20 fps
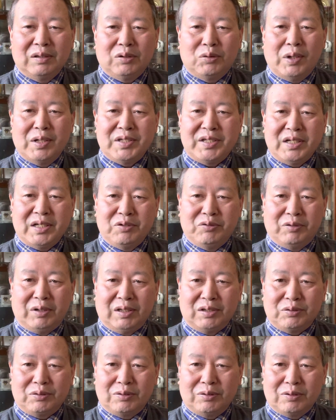关心我
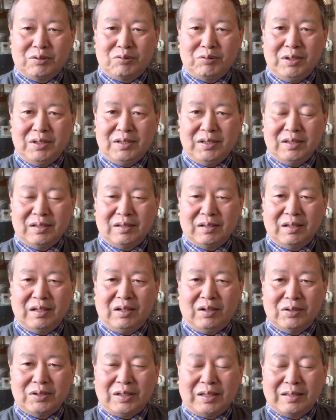就说最近
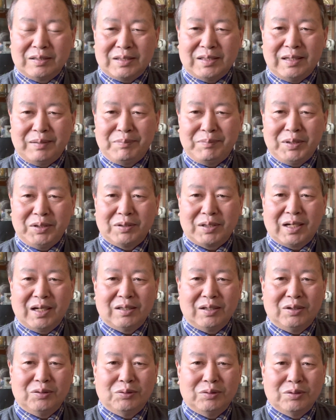好长时间没有看
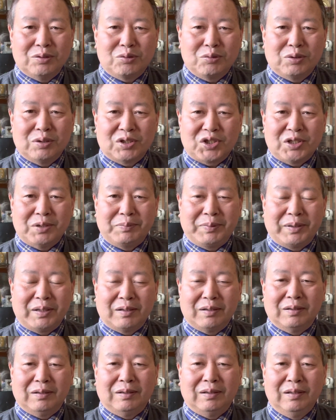到我做视频
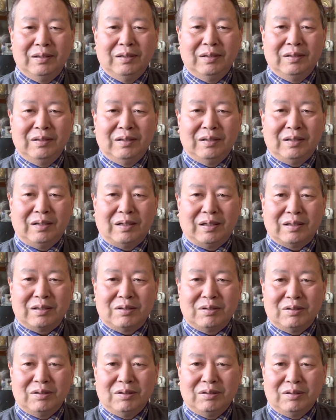了，呃，
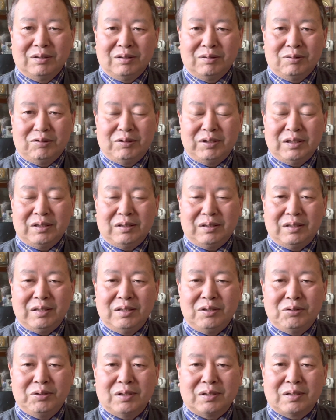确的
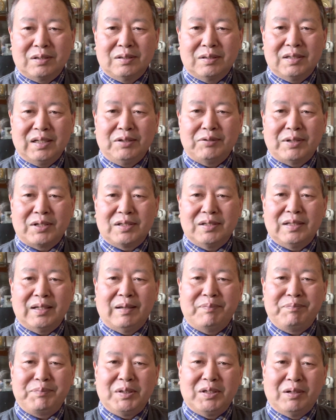确是这段时
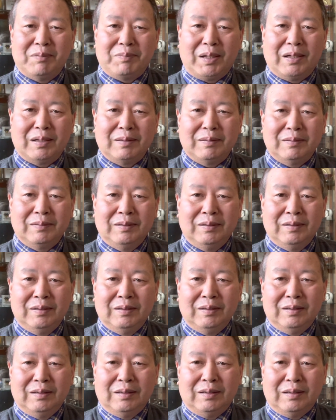间比较忙，
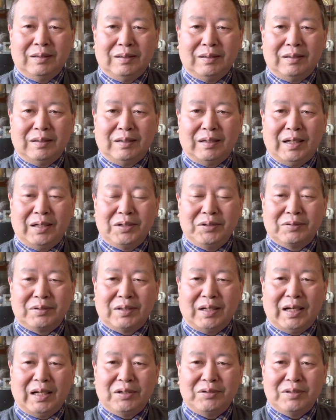呃，还有
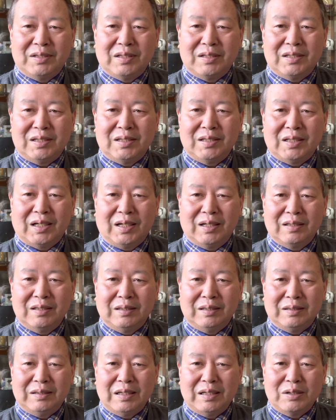呢还有一些其他
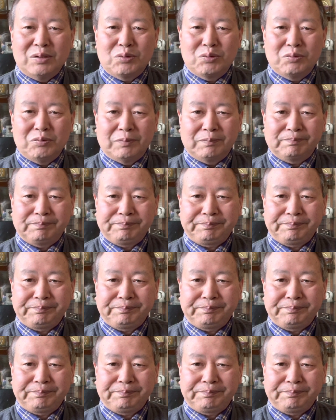的因素，